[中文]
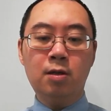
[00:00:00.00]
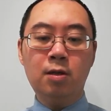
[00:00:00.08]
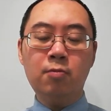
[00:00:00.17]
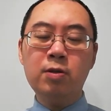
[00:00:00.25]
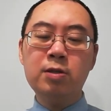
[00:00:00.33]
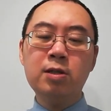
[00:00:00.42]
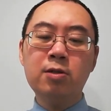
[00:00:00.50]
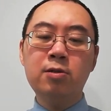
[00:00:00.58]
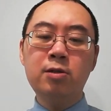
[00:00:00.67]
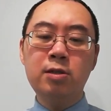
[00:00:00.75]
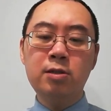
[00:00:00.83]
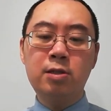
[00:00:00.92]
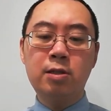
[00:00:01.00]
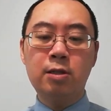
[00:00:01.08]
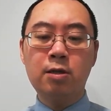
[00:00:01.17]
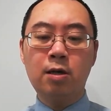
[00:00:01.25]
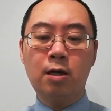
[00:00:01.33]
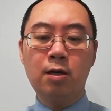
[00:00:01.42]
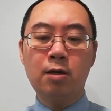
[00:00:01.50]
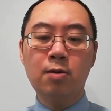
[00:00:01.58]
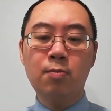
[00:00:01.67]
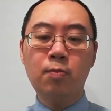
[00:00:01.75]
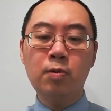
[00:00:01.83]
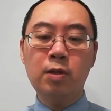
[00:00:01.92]
因为这个疫情啊，
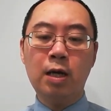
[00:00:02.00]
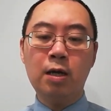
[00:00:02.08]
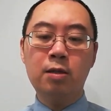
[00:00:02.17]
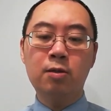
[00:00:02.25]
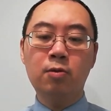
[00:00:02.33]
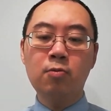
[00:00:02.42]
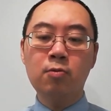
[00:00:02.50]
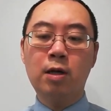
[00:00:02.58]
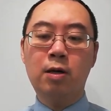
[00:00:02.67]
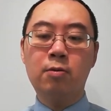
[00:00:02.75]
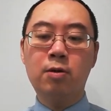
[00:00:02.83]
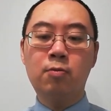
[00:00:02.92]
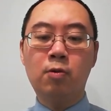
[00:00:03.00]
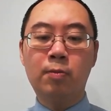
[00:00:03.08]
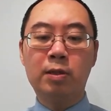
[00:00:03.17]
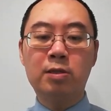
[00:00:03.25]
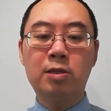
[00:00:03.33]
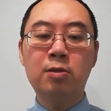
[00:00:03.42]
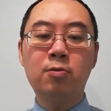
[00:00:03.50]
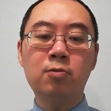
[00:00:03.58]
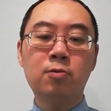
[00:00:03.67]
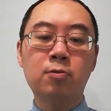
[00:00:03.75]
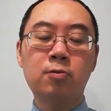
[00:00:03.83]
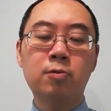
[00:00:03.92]
不但动摇了我们基督
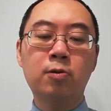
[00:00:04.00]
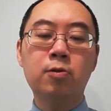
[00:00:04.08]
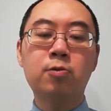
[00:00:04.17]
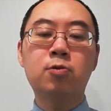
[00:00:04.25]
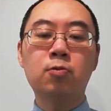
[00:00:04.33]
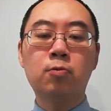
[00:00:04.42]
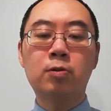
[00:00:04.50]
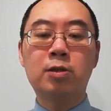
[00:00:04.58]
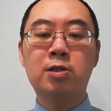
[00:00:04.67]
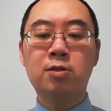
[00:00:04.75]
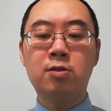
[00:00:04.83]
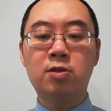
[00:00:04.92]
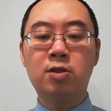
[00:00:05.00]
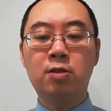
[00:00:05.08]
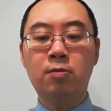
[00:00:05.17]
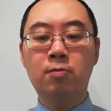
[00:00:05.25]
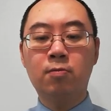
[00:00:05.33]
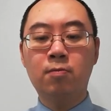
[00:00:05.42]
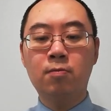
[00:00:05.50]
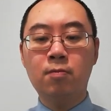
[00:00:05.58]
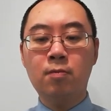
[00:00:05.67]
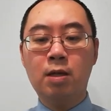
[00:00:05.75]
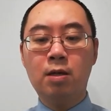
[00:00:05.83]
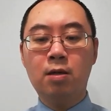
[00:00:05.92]
徒对主的信心，
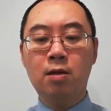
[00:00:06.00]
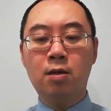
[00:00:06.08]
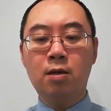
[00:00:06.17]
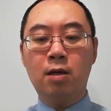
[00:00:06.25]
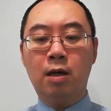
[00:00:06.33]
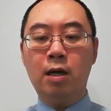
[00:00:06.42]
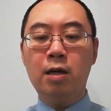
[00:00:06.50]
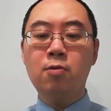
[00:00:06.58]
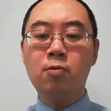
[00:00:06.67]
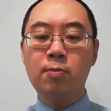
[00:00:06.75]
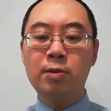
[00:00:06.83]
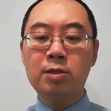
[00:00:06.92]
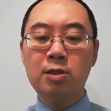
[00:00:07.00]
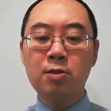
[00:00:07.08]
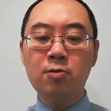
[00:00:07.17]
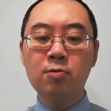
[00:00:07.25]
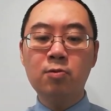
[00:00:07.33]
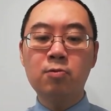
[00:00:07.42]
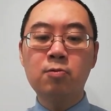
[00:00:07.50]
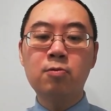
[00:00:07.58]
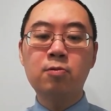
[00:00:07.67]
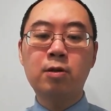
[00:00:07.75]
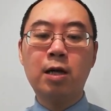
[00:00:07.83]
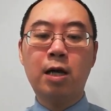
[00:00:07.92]
还有我们基督
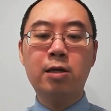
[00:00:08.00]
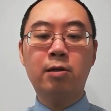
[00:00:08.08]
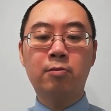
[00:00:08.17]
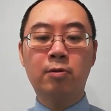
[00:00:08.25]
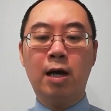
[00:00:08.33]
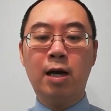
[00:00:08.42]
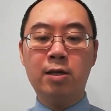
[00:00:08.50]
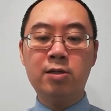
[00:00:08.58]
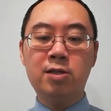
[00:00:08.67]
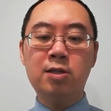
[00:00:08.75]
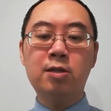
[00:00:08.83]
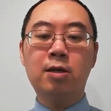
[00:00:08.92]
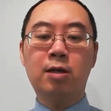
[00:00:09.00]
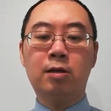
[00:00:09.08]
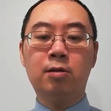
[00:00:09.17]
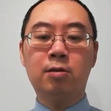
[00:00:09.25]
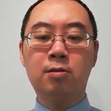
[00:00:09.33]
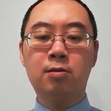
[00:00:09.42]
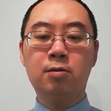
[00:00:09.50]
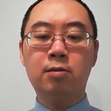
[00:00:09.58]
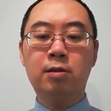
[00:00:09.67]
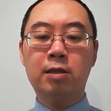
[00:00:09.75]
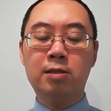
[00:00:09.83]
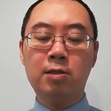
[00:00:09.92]
徒该有的爱心啊，
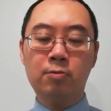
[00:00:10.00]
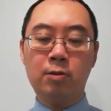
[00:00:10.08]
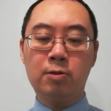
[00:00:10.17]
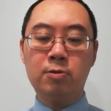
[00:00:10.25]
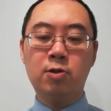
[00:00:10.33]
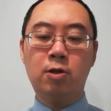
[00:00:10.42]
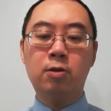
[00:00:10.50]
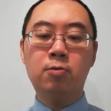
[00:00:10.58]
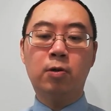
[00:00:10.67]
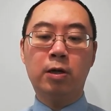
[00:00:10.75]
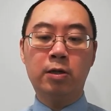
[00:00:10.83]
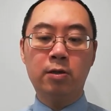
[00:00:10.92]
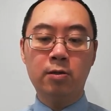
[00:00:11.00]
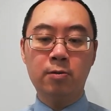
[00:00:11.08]
也受到损毁。